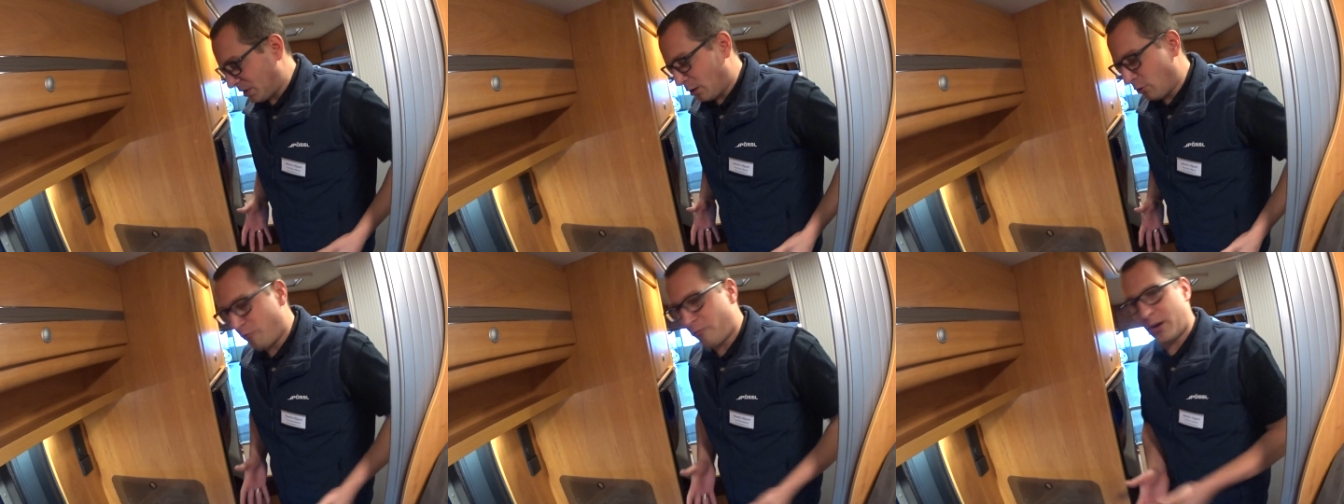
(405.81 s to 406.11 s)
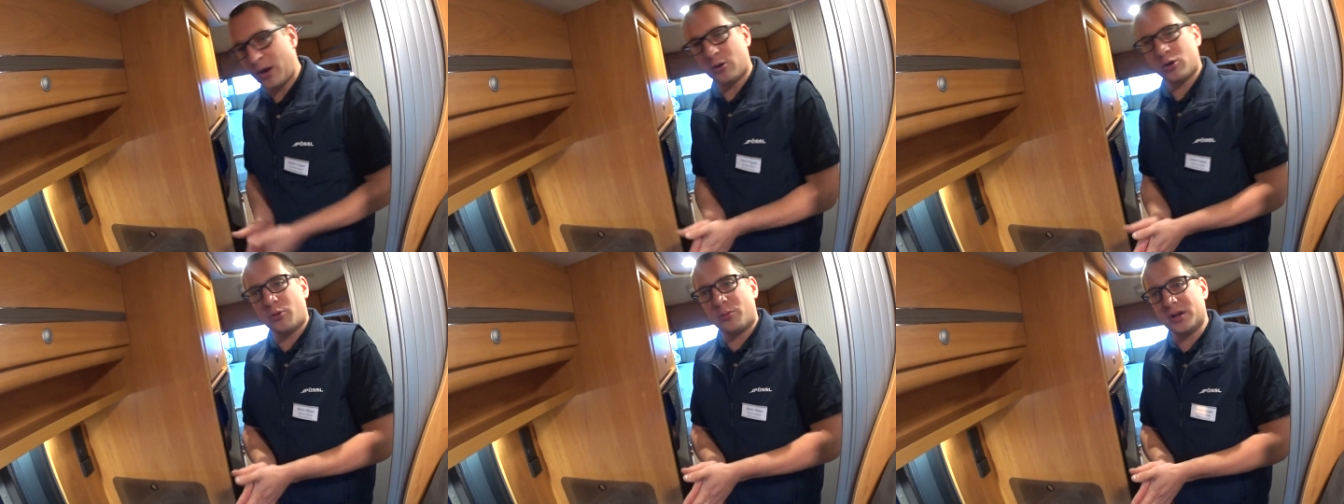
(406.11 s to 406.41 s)
der
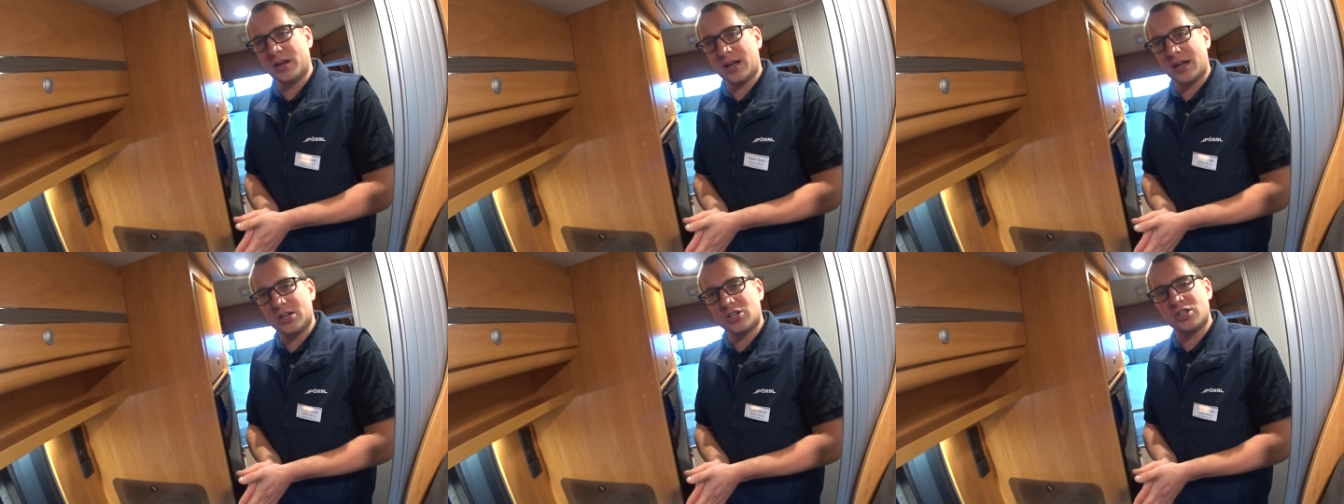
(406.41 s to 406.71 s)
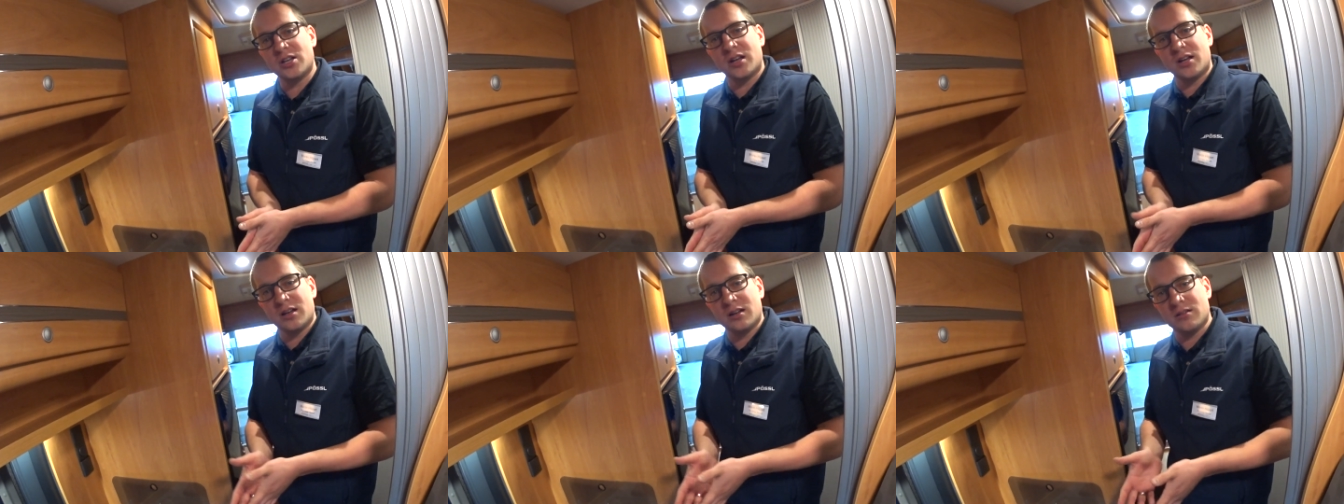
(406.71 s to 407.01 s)
Luftballon nochmal die
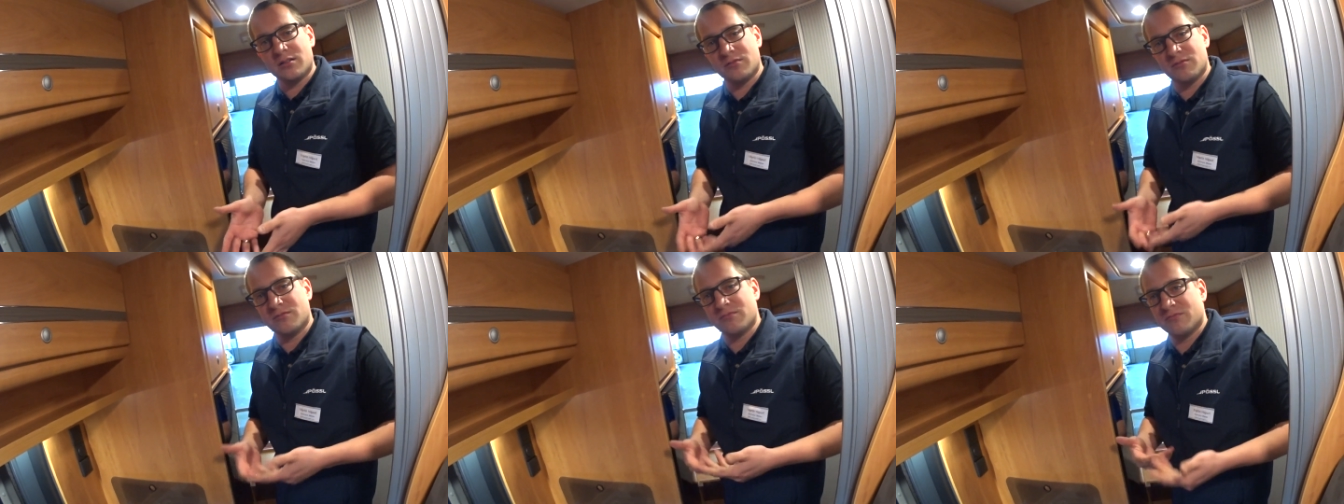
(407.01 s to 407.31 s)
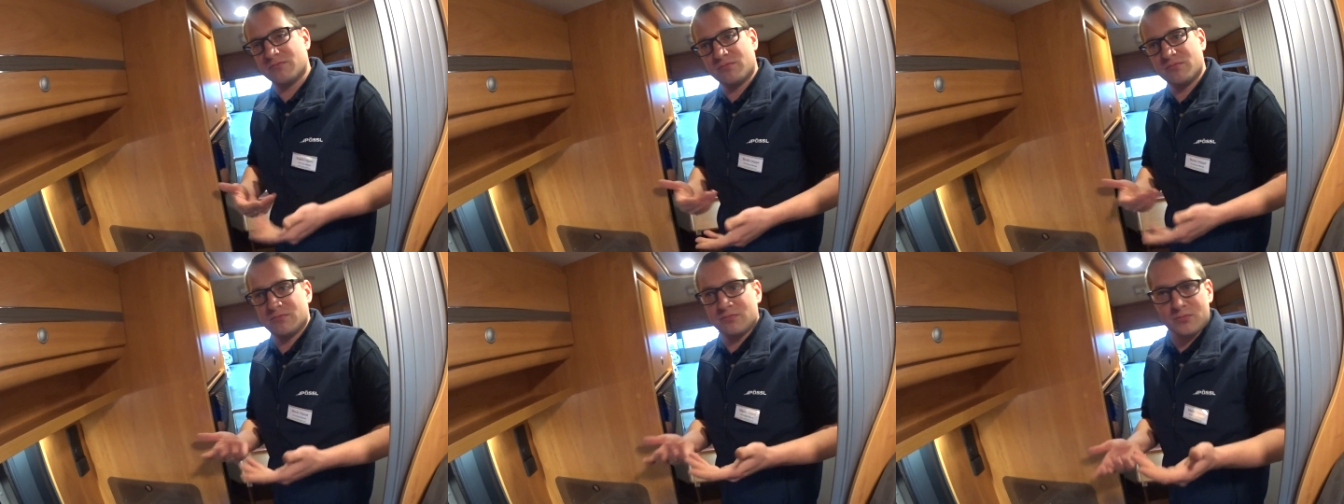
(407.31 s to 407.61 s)
restliche,
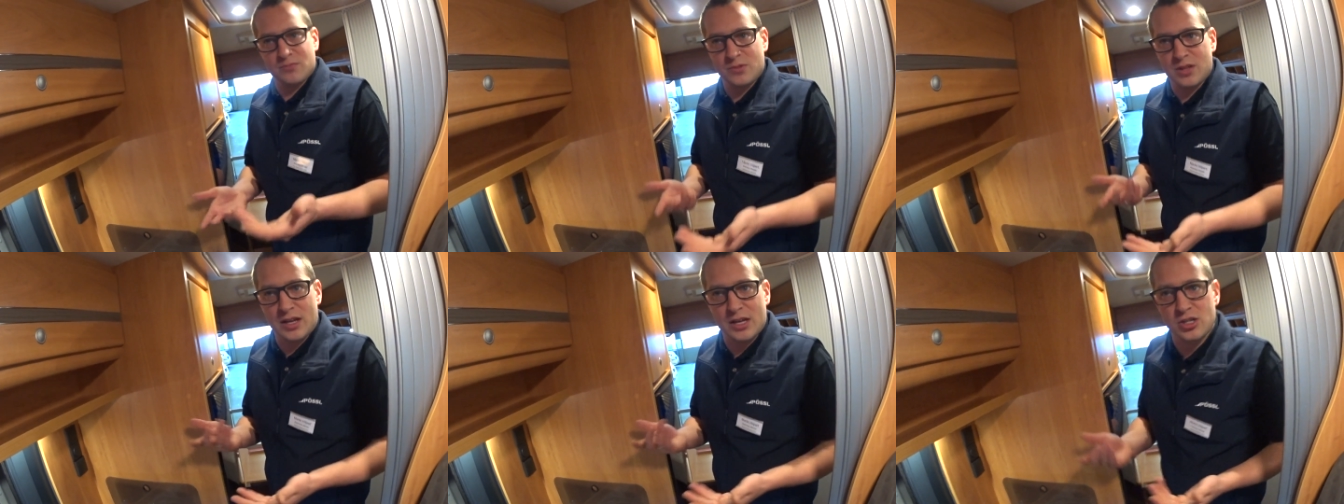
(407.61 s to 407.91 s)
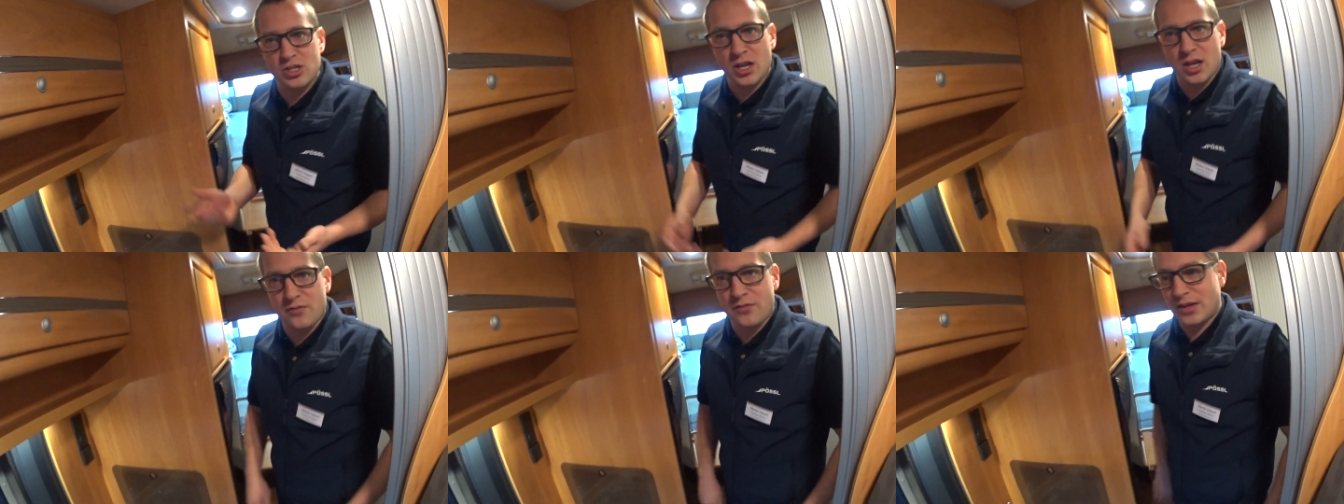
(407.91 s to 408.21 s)
okay.
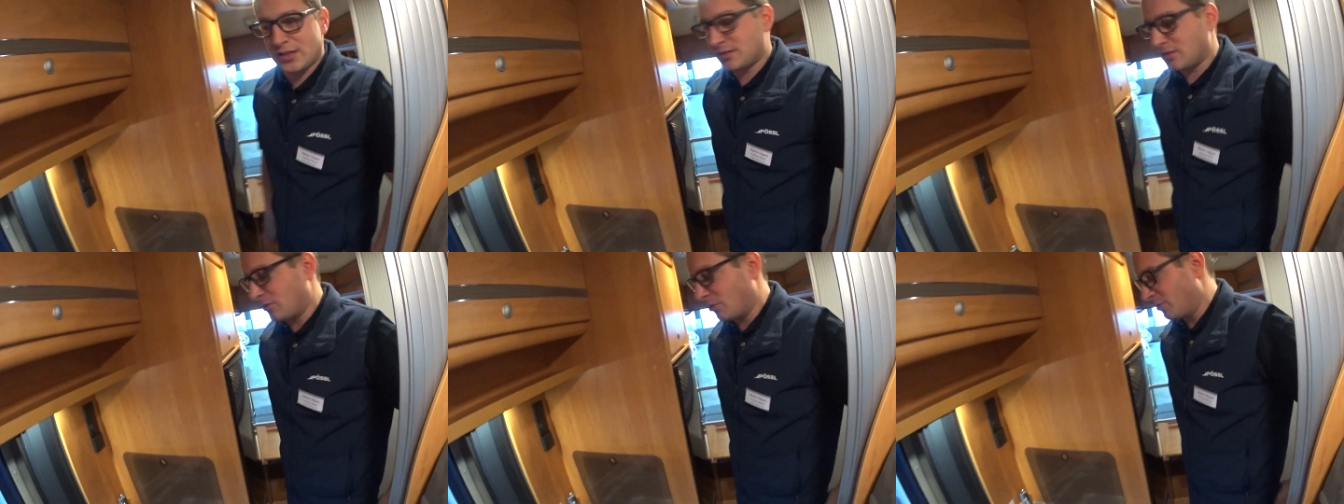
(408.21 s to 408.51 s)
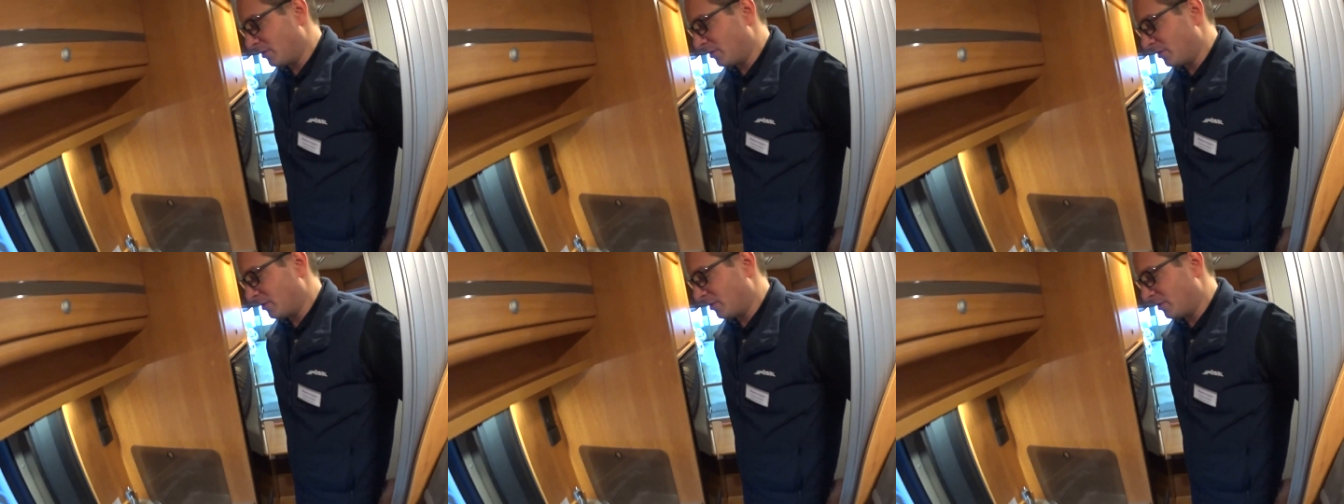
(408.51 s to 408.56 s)
restliche Wasser noch